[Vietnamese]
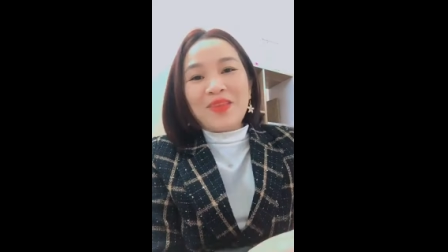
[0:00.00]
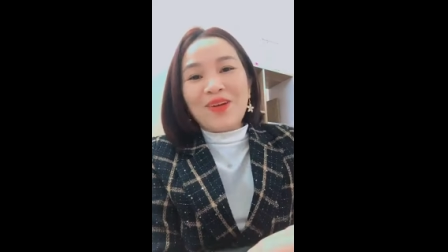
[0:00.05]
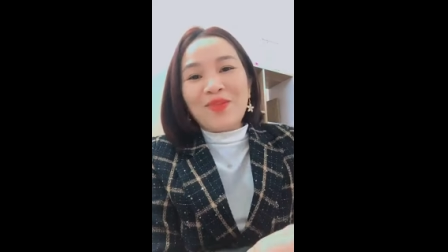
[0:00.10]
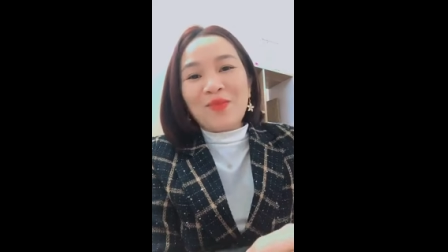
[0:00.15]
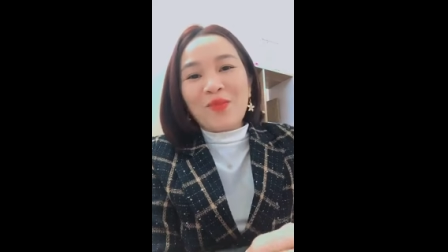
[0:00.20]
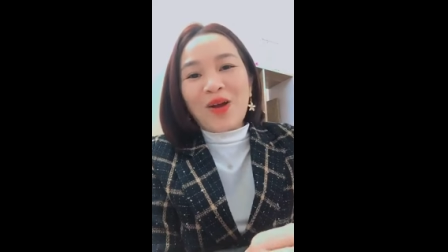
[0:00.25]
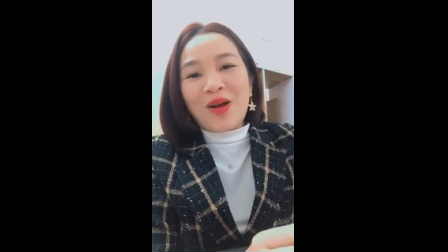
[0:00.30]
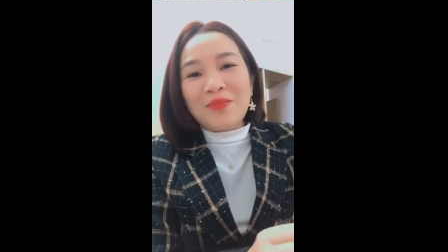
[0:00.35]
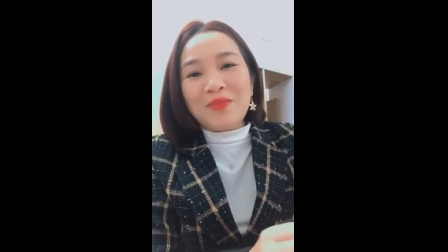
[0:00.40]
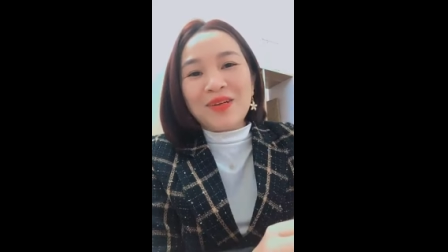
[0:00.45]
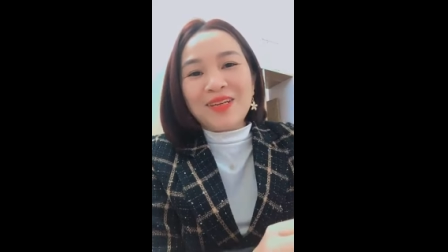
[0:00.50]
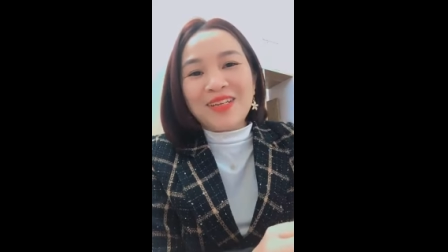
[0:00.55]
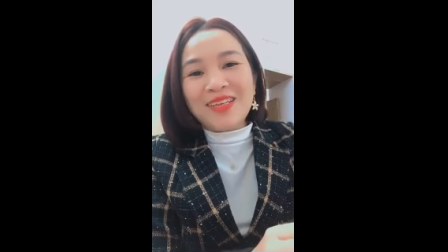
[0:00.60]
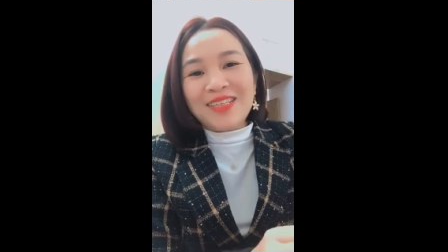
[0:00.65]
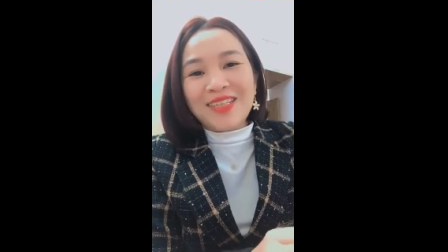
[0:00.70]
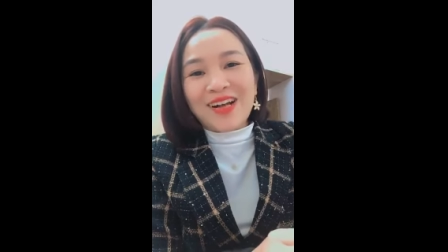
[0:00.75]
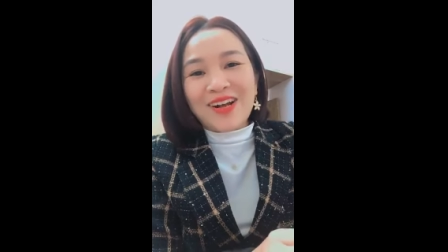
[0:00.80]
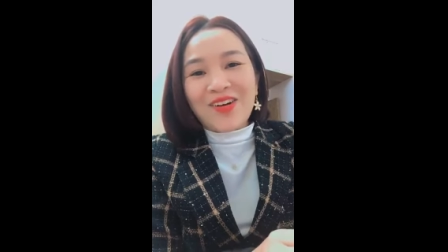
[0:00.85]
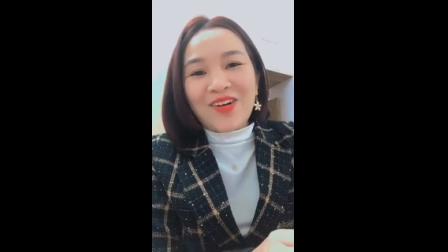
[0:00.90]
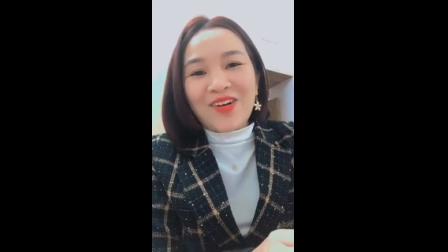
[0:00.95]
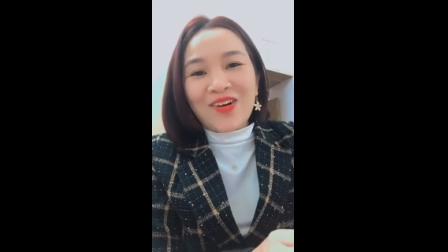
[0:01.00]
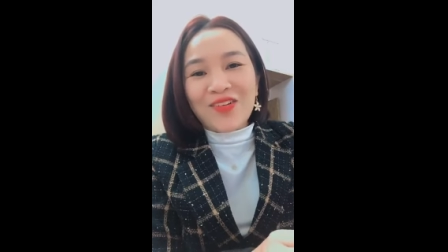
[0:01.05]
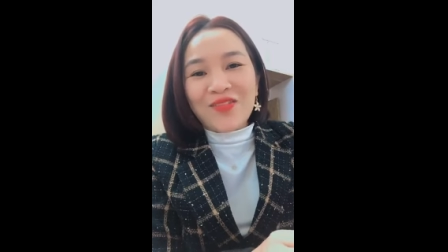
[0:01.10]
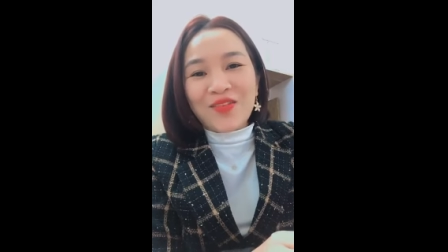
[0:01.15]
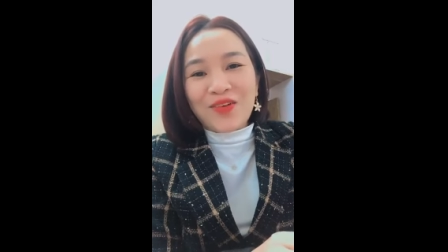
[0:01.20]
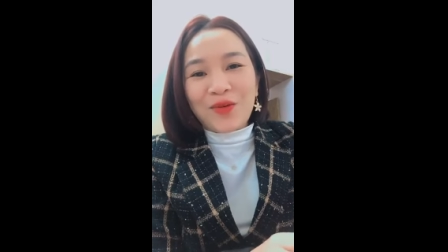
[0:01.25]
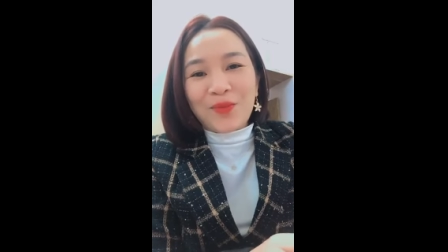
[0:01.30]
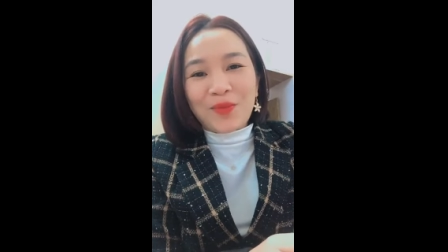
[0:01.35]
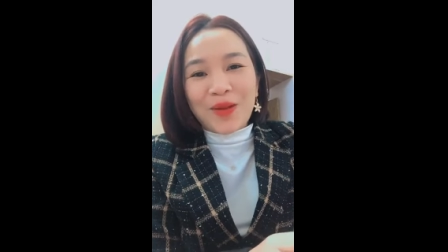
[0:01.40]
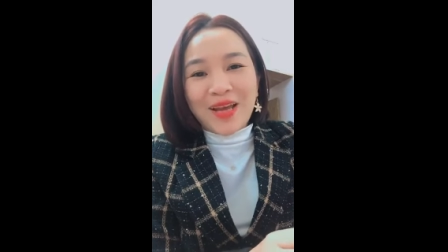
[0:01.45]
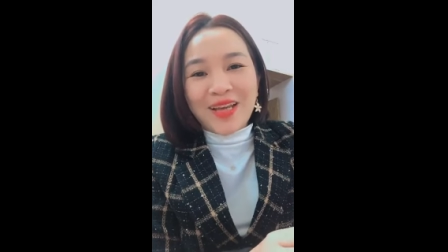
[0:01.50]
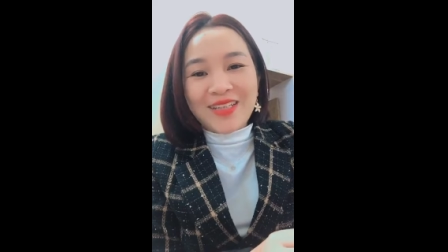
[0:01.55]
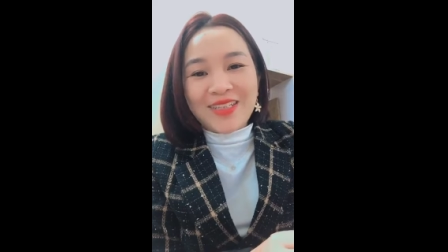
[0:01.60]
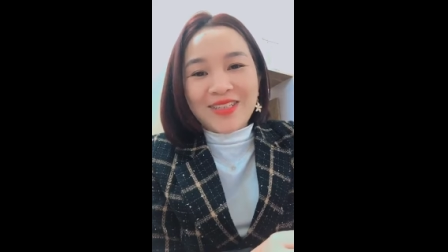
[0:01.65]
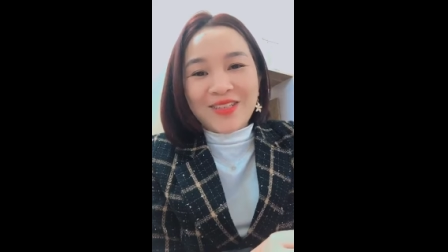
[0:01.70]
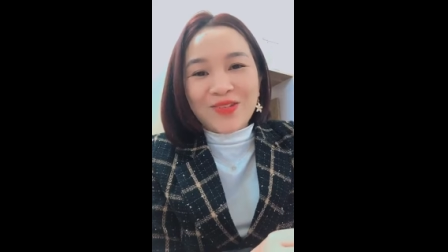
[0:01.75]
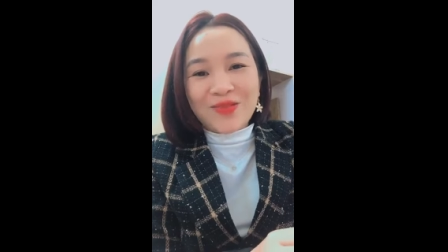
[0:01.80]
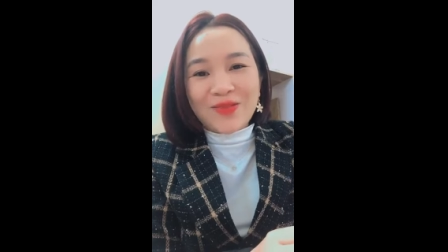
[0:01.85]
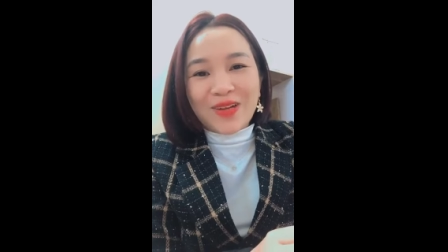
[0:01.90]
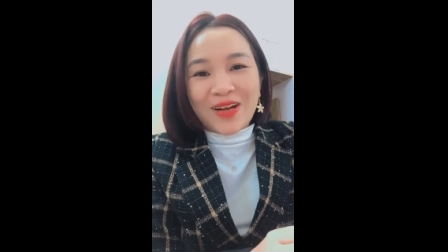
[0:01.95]
Hôm qua mới đi Sài Gòn với hôm
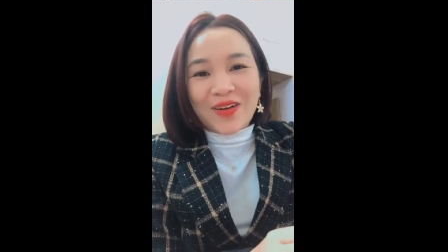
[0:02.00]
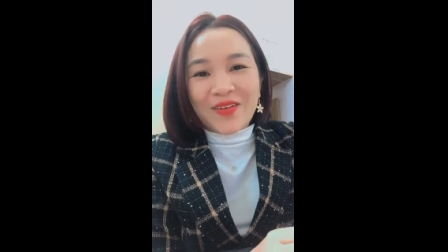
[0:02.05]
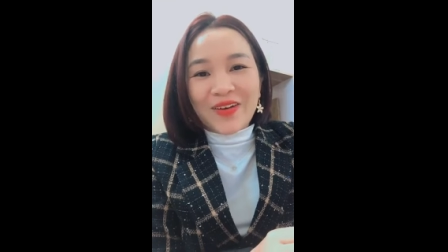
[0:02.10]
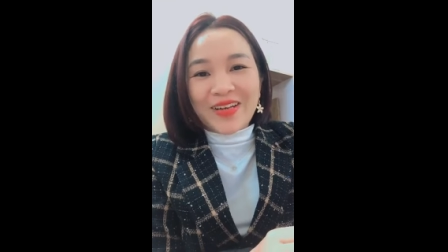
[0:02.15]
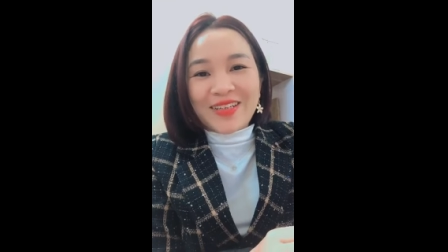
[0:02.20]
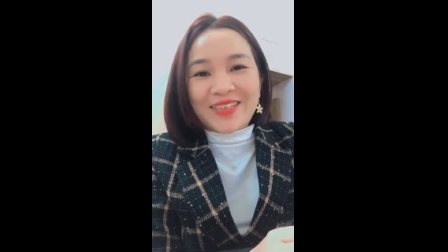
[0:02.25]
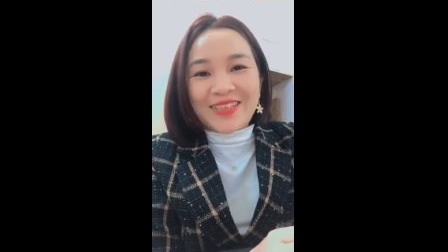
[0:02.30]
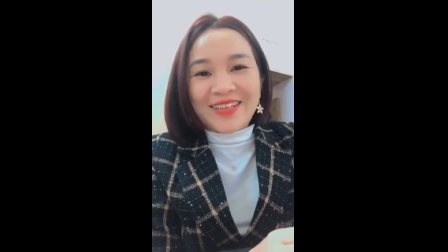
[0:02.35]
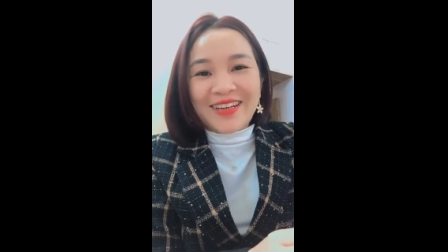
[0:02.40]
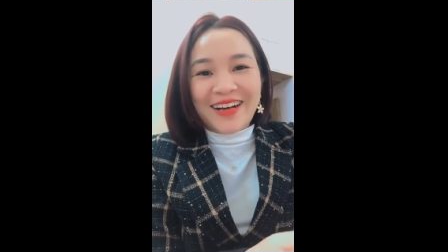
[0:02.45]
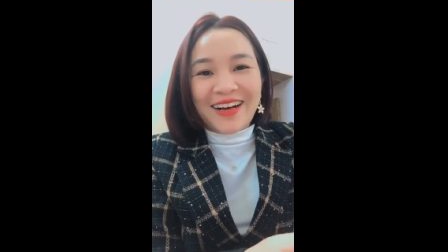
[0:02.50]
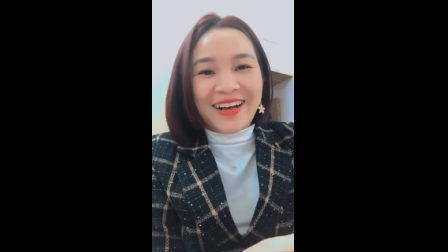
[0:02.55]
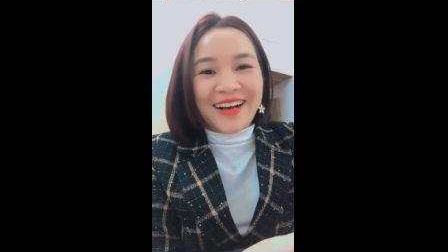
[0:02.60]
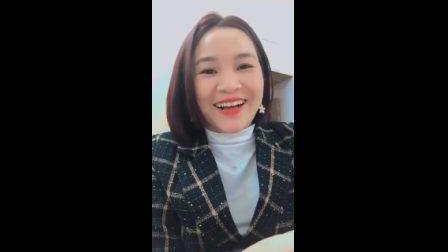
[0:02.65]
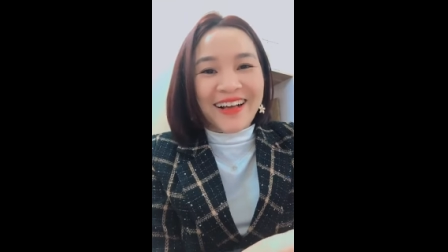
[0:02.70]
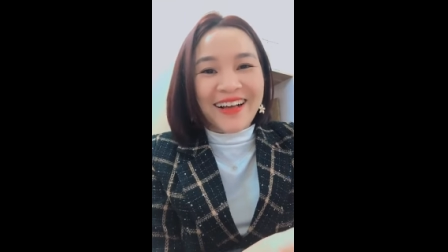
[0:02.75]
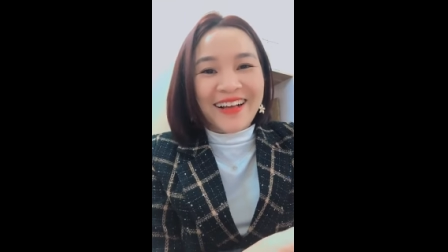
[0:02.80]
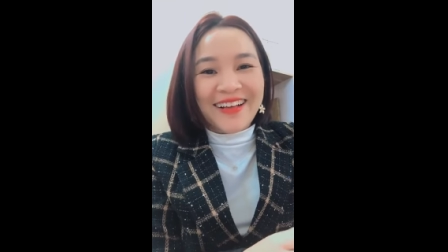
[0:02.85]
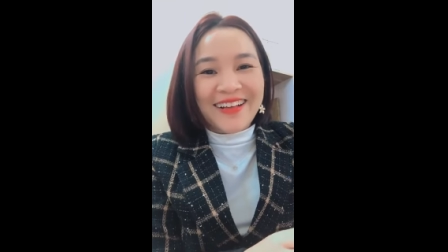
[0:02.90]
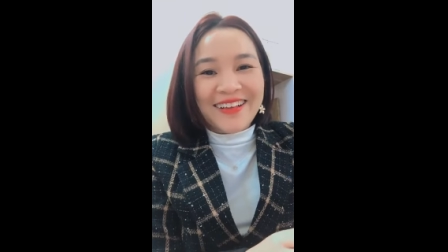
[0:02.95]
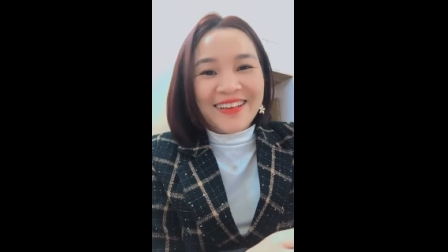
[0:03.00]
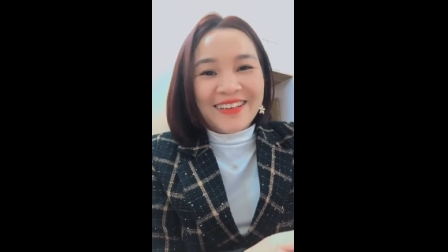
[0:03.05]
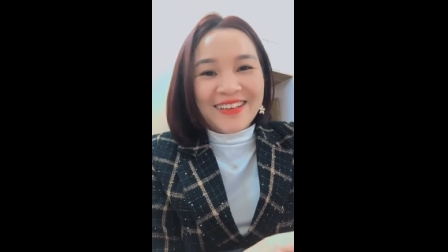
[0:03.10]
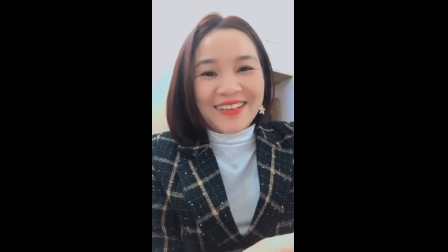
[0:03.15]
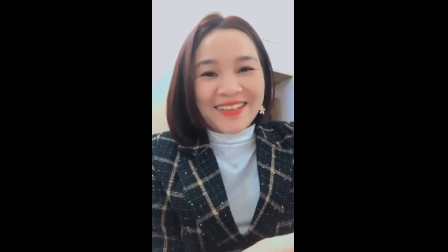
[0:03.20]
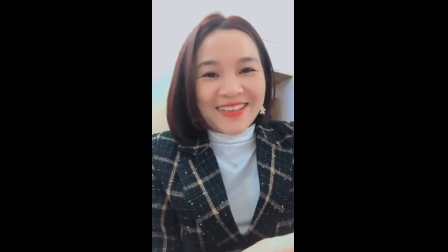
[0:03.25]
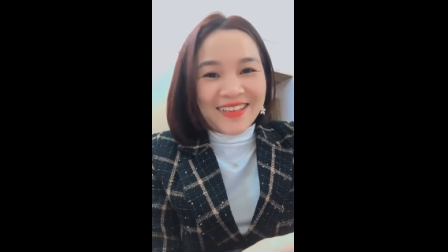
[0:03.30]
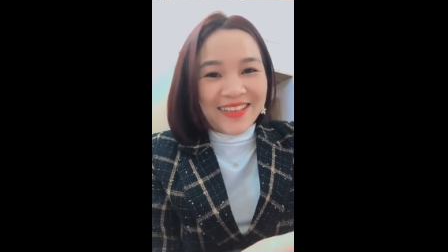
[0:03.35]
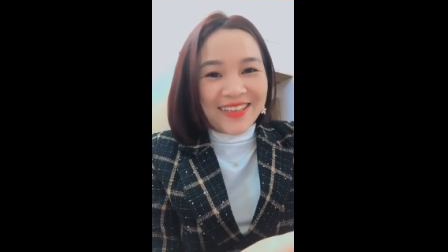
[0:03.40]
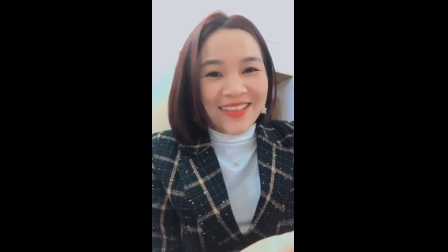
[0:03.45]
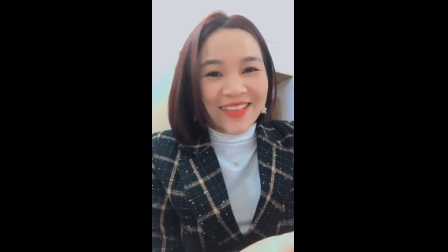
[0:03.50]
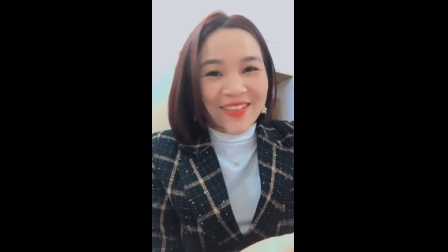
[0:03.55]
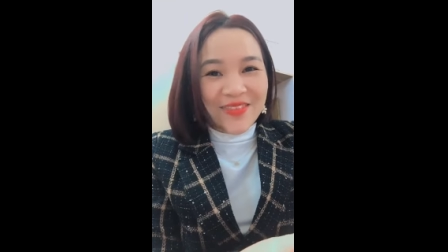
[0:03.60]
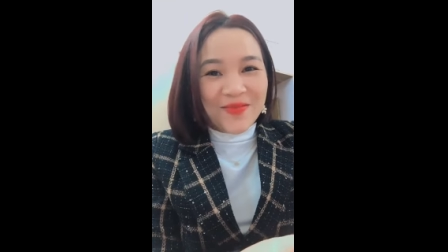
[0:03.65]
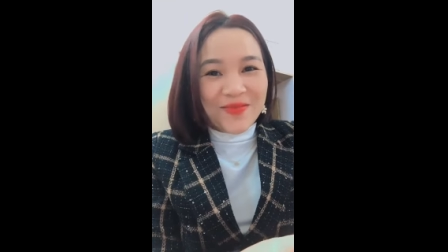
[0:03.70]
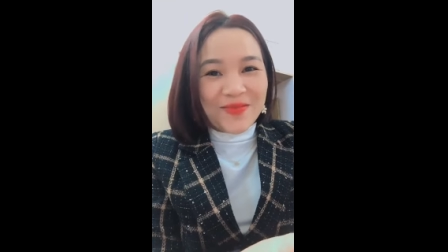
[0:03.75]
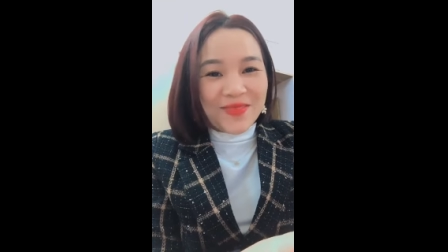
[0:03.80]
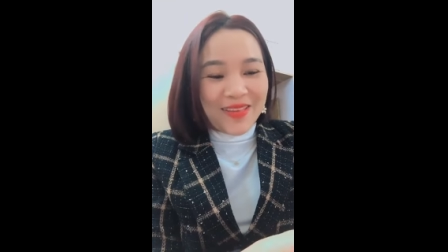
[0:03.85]
nay chị Dung đã khỏe chưa? Con làm